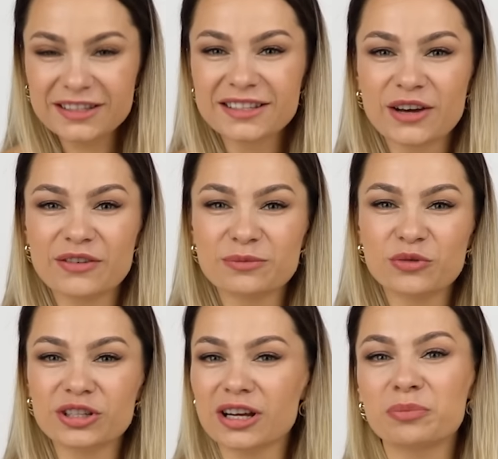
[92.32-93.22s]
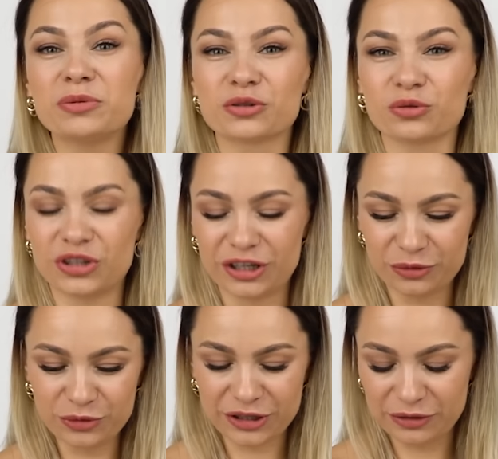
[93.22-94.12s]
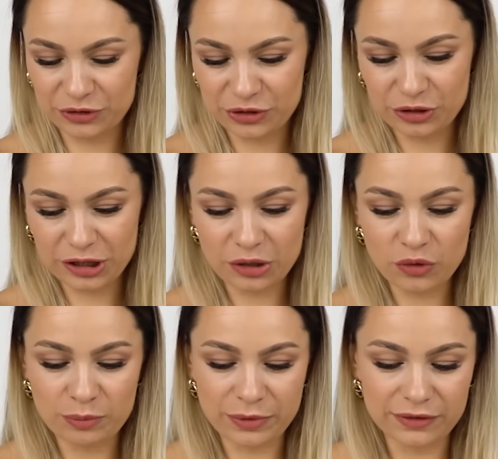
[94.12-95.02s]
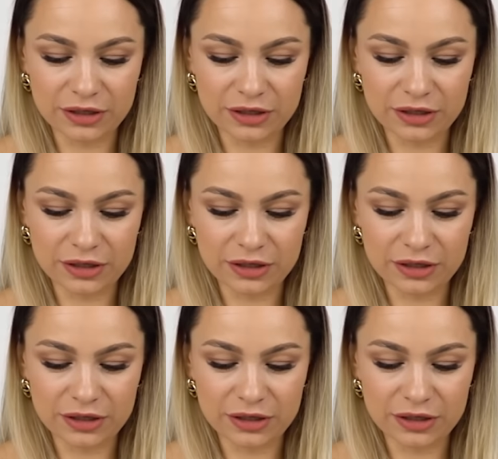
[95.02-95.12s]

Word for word: не знаю, возможно, как пишущая ручка, вот что-то такое по